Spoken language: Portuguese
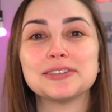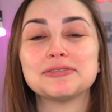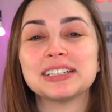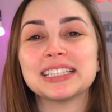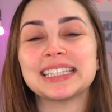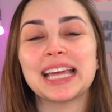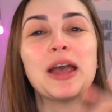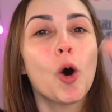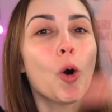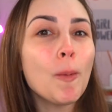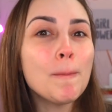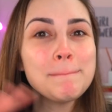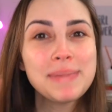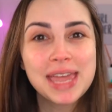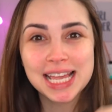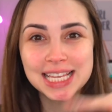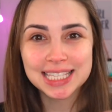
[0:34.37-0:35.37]
vai ter um
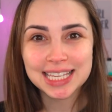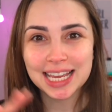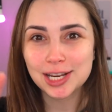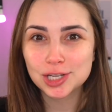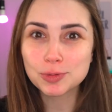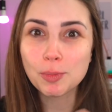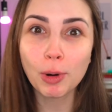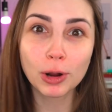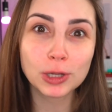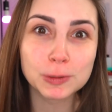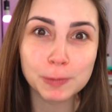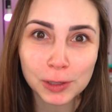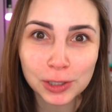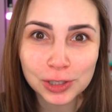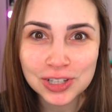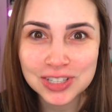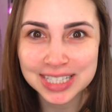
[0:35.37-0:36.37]
mix aí de muitos
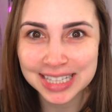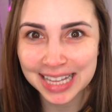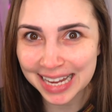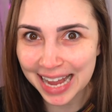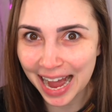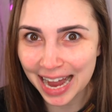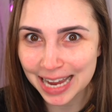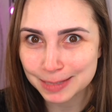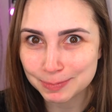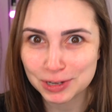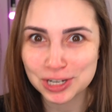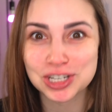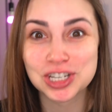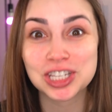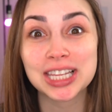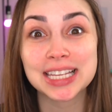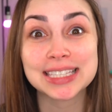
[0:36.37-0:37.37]
produtos legais pra
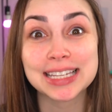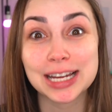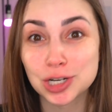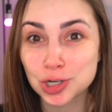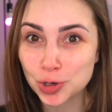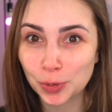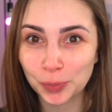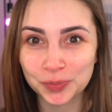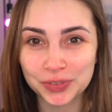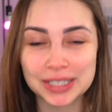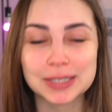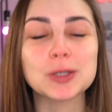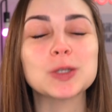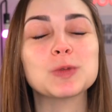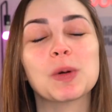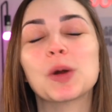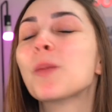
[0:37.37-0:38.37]
gente testar juntas.
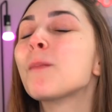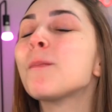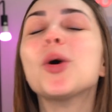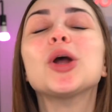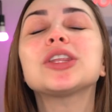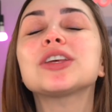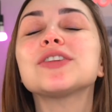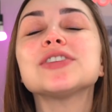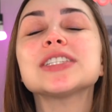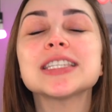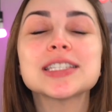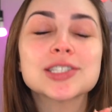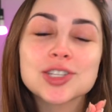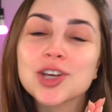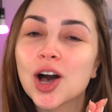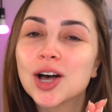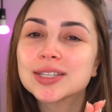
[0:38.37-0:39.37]
Eu espero muito que
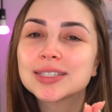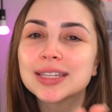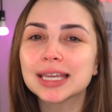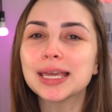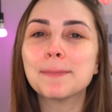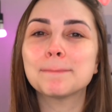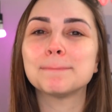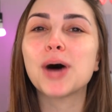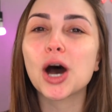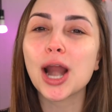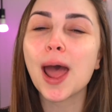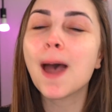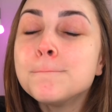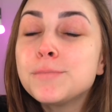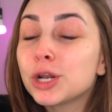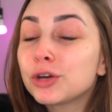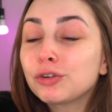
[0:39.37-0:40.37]
vocês gostem e bora
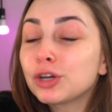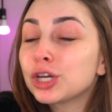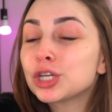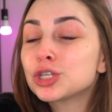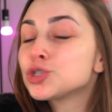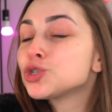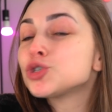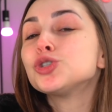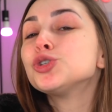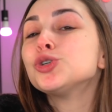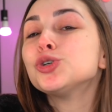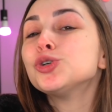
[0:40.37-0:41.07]
pro vídeo!